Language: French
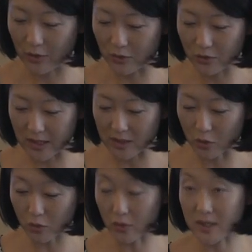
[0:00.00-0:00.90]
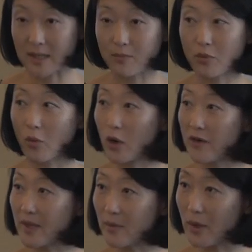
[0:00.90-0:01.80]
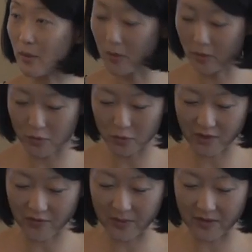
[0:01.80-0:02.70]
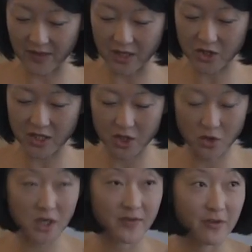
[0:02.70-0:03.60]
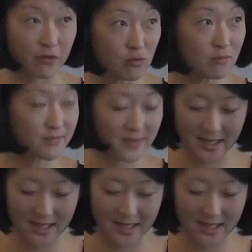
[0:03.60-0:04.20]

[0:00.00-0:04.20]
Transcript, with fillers: du réseau. Donc, c'est pour moi évidemment un moment tout à fait privilégié d'échange avec vous,